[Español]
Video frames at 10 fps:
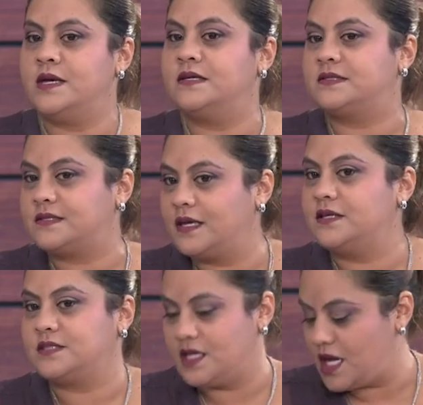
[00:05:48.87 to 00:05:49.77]

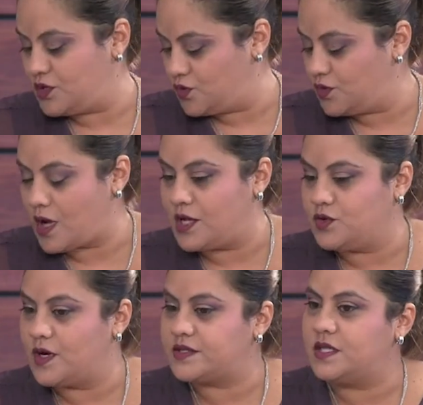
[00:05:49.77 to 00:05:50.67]
Este, sí, hay un,
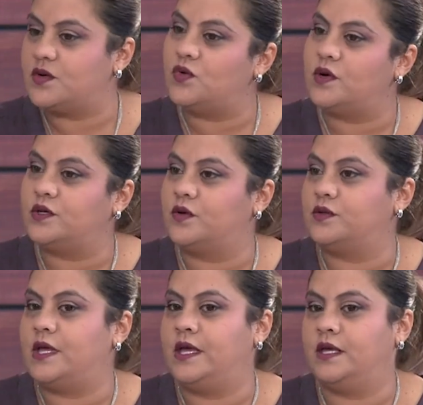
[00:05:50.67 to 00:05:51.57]
hay un artículo
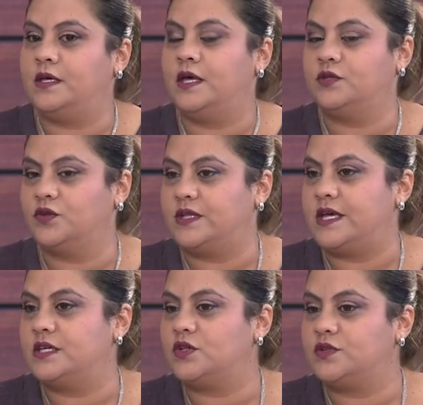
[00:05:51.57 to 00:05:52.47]
en
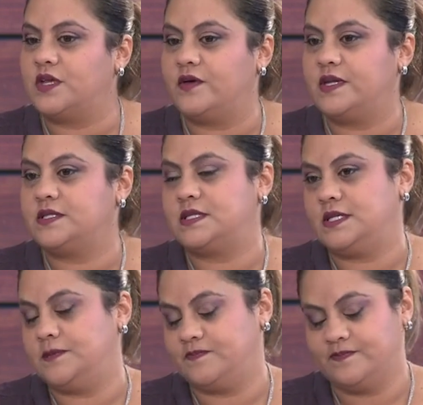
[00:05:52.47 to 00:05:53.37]
donde es los deberes
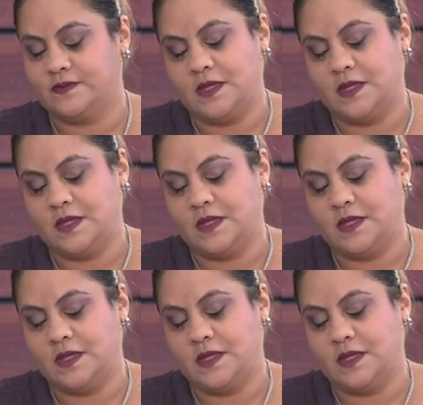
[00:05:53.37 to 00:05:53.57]
y